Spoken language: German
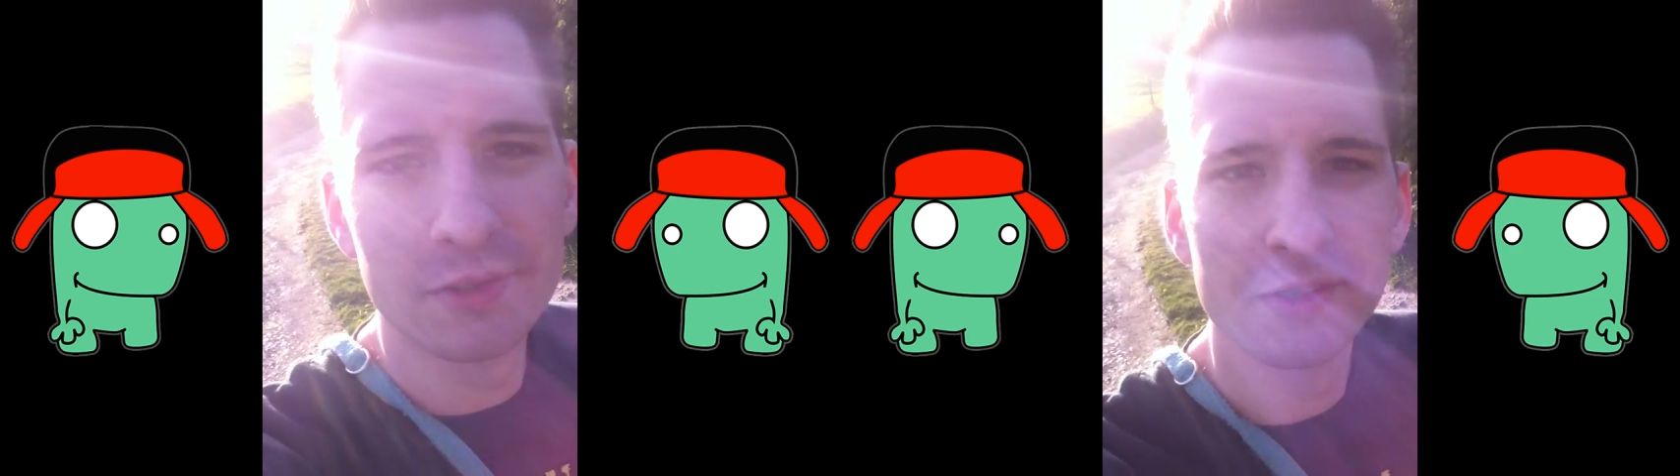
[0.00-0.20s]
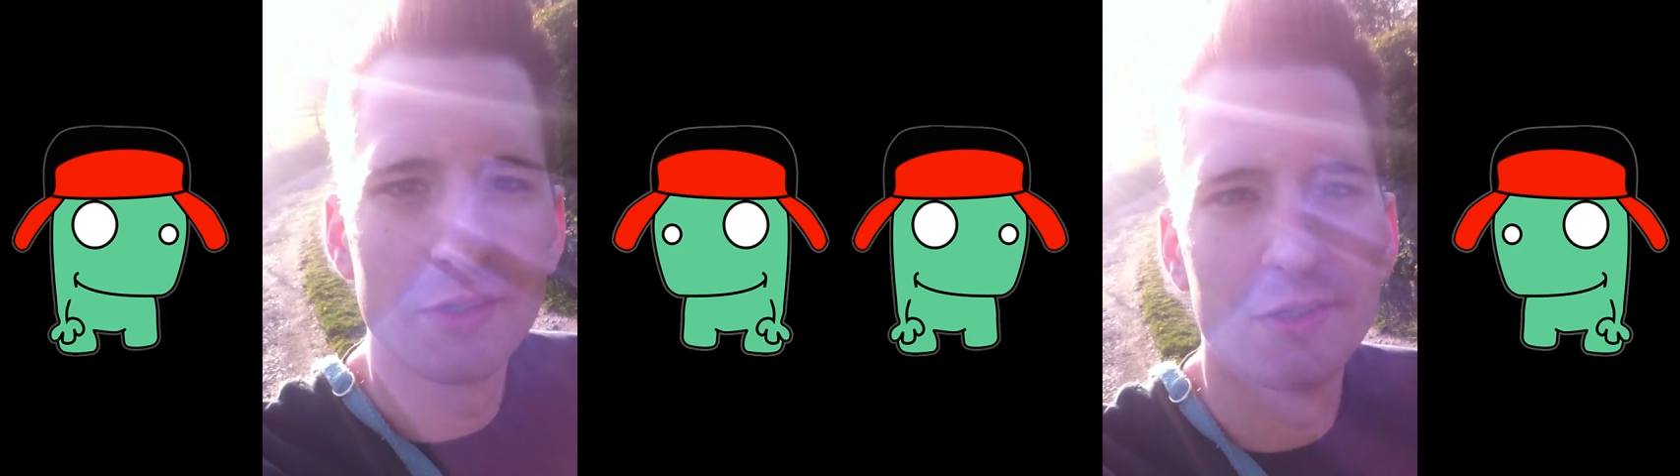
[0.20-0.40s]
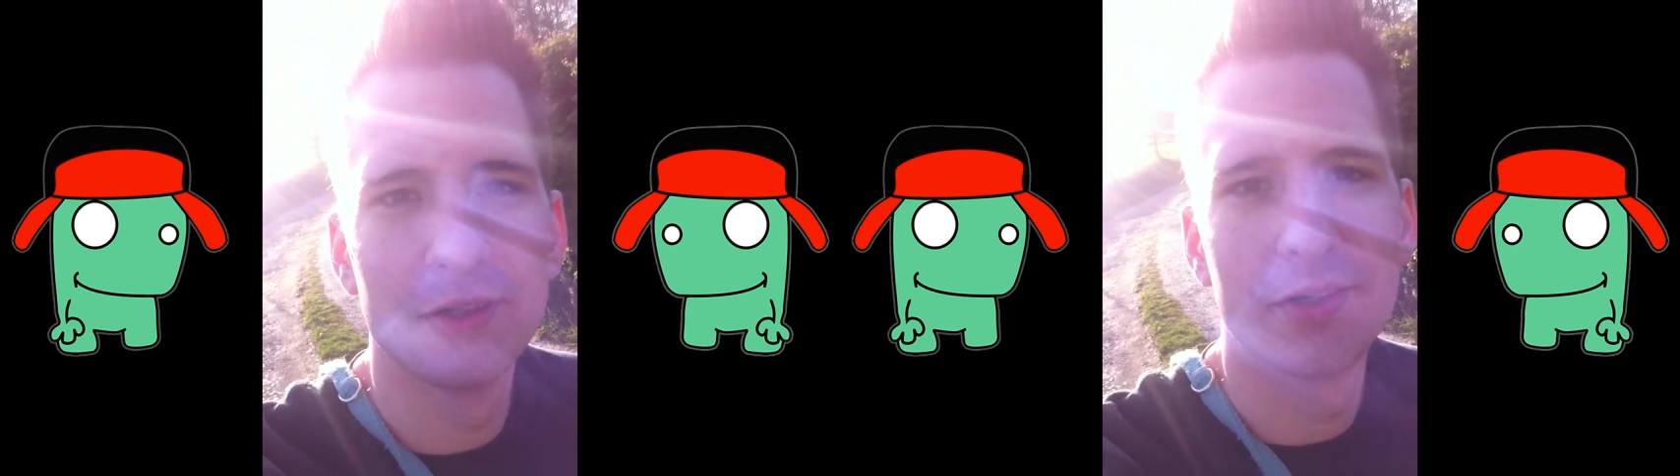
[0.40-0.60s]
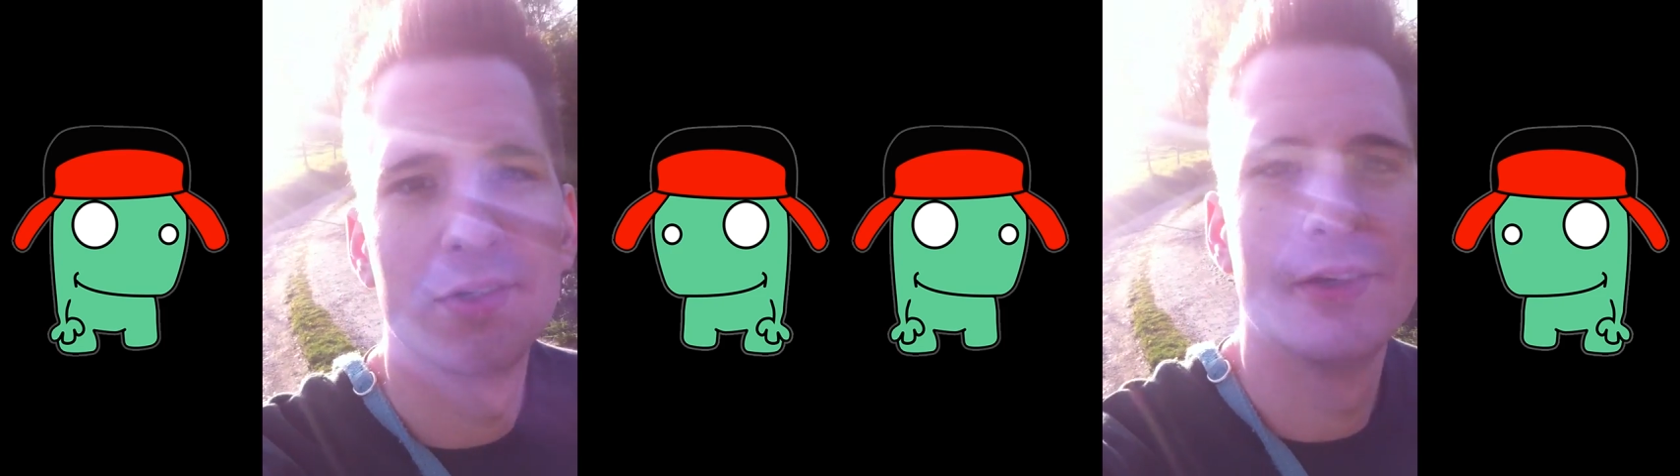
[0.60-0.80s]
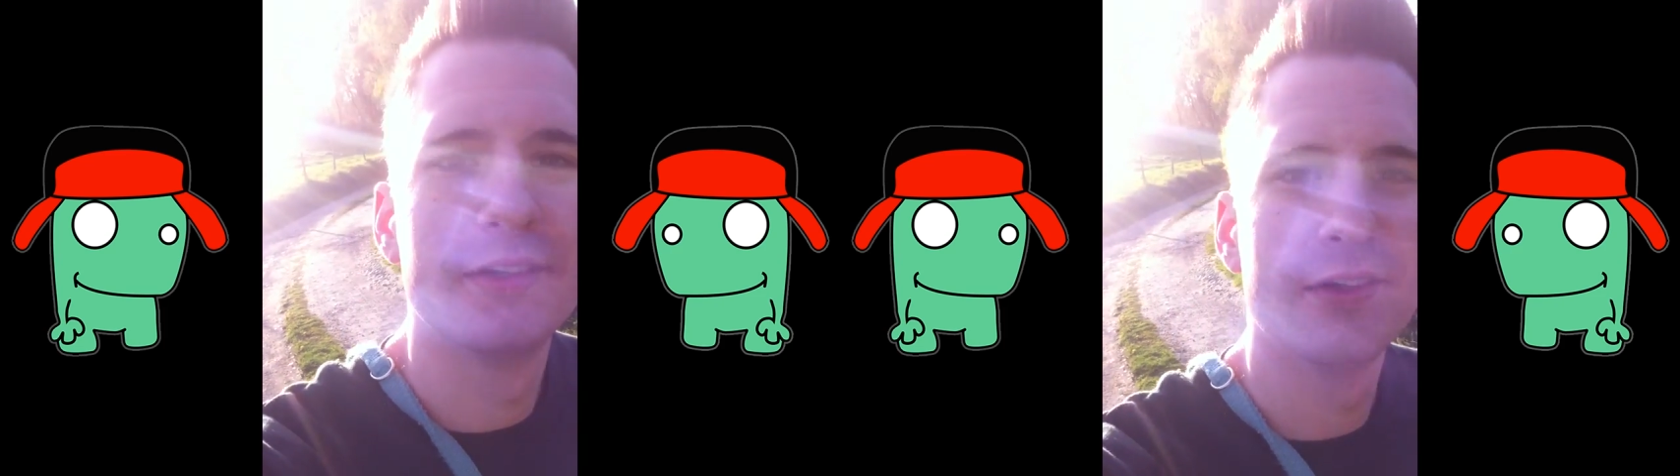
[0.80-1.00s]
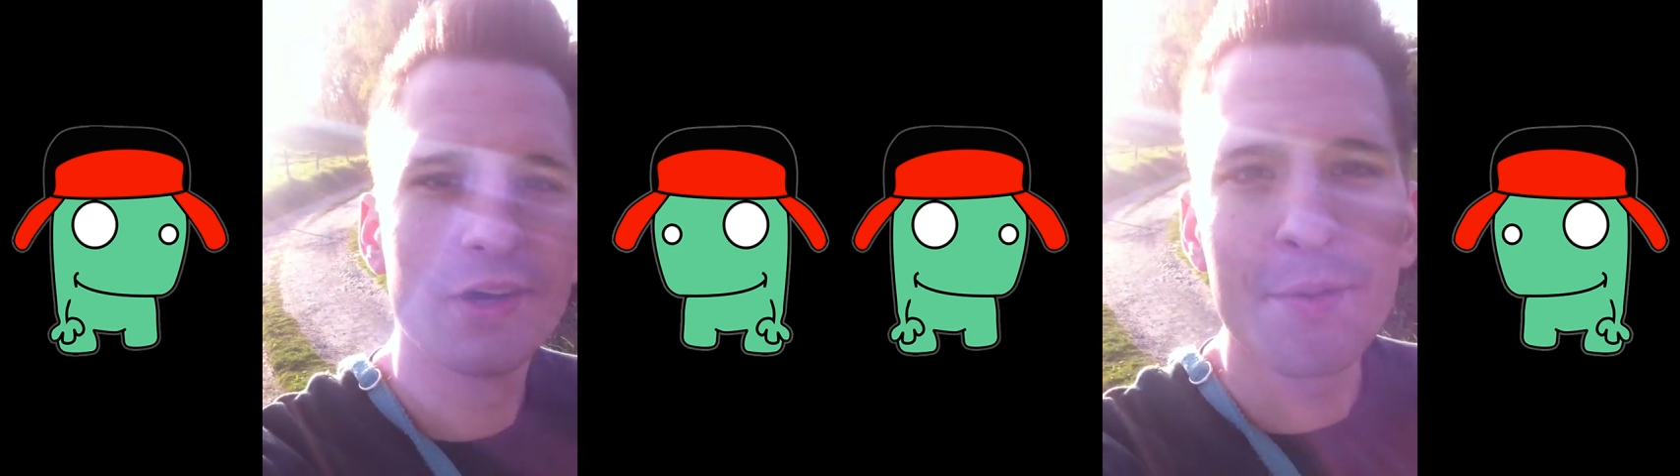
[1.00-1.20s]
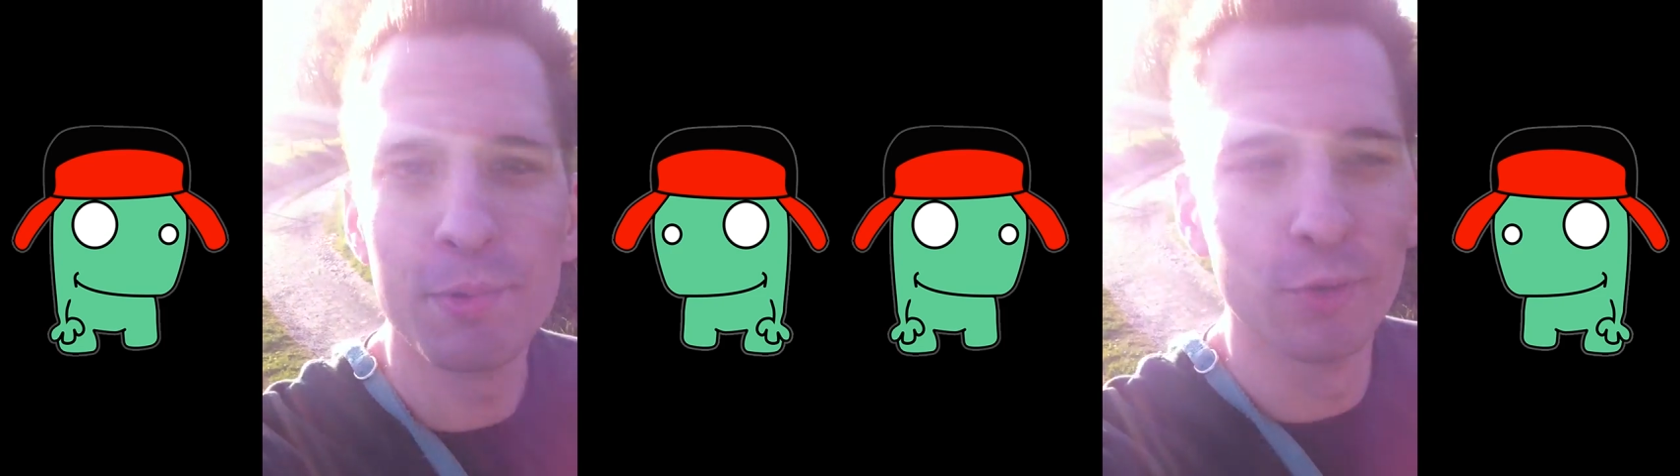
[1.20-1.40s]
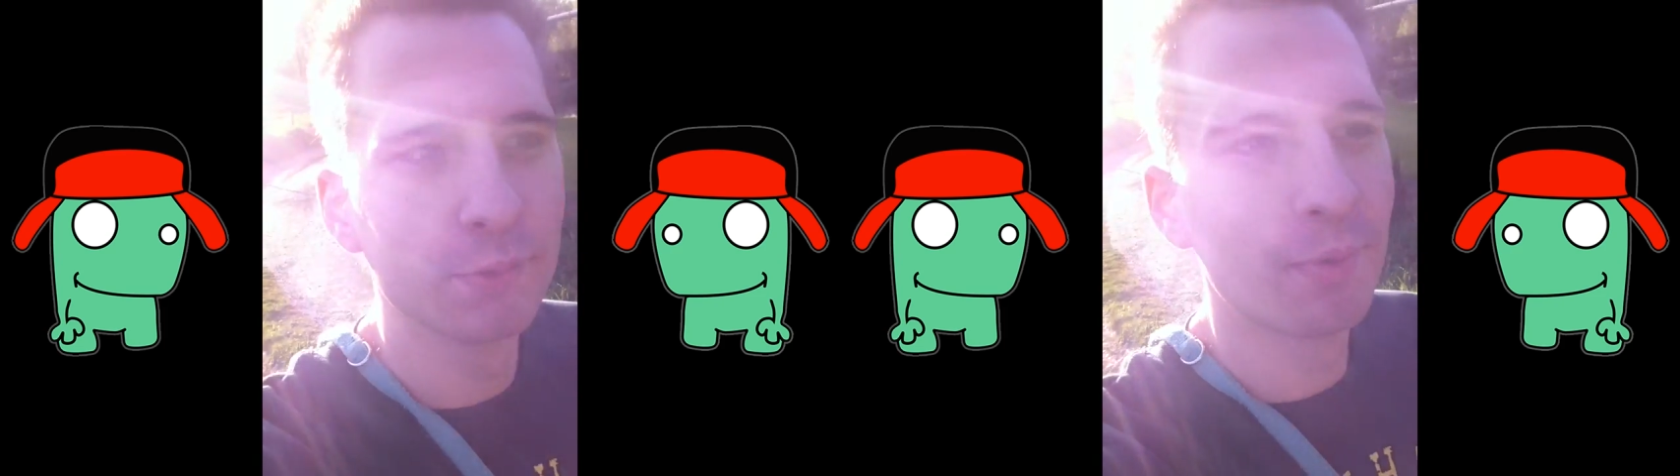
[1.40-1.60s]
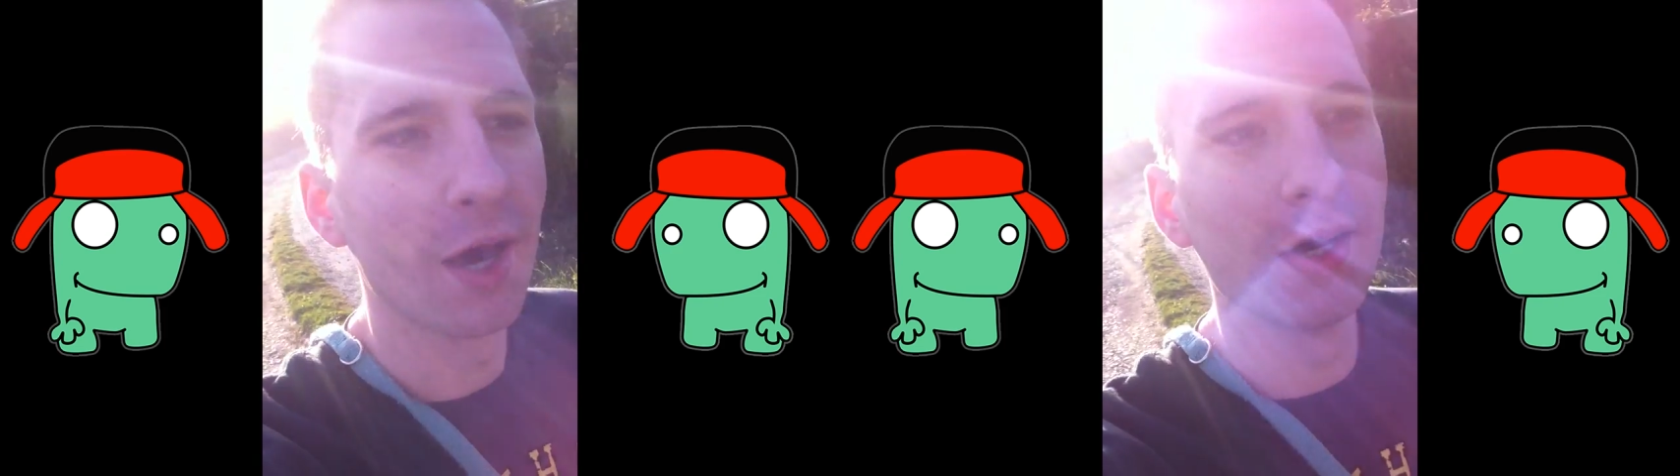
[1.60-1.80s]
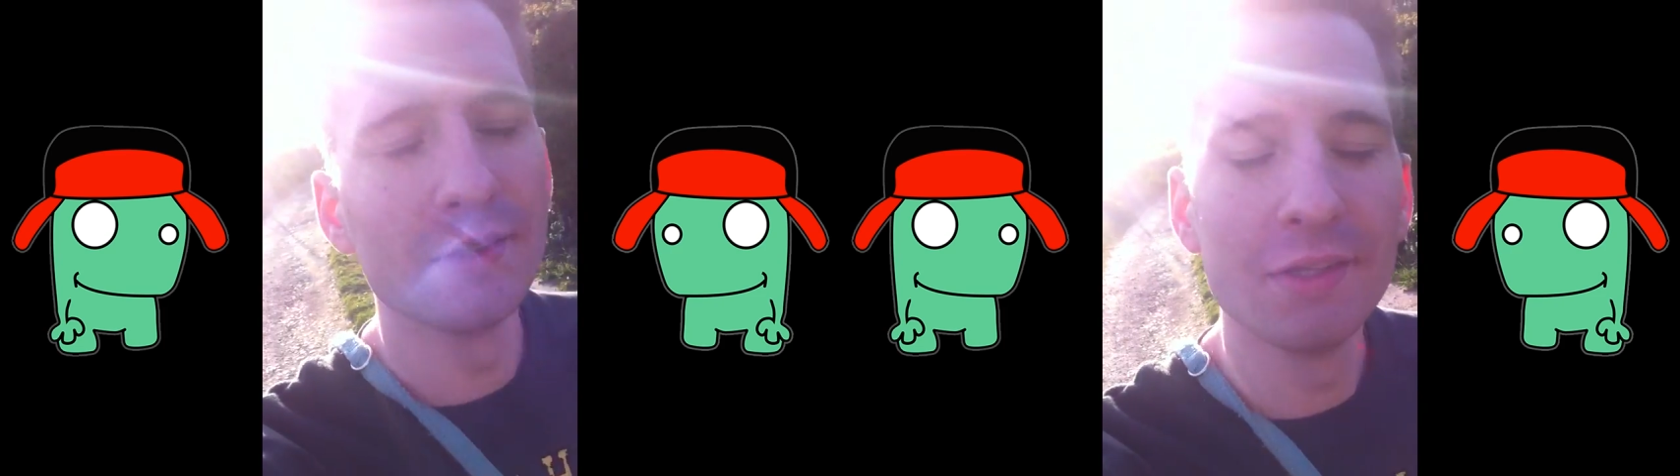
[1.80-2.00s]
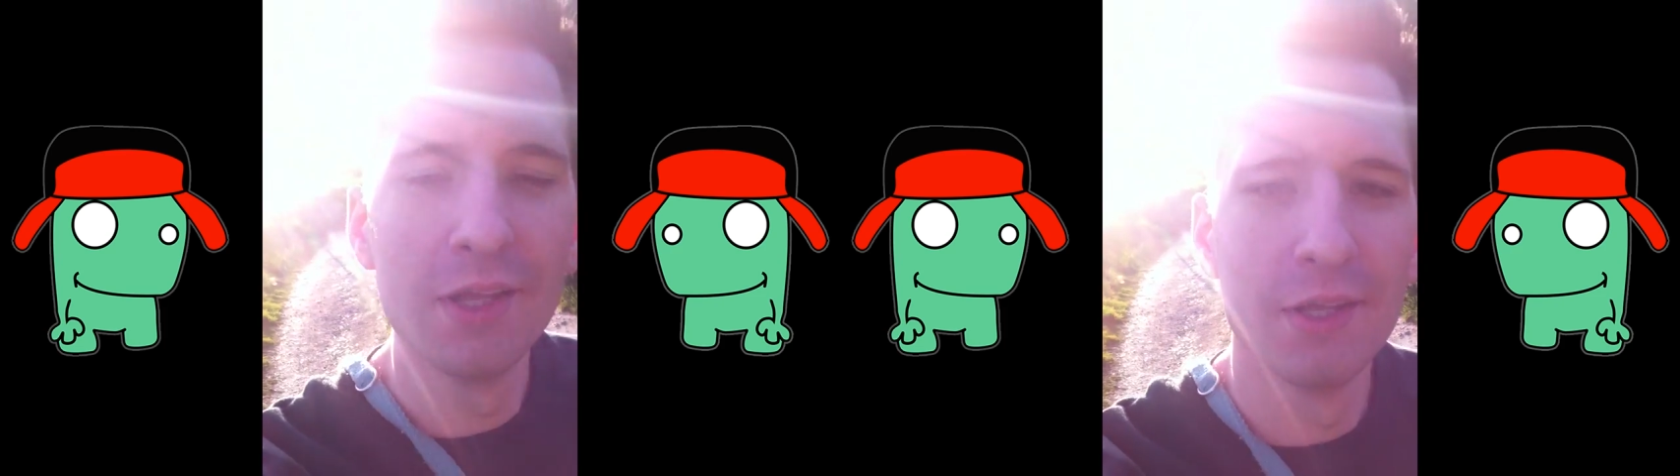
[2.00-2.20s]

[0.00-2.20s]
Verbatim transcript: äh, Upload-Plan.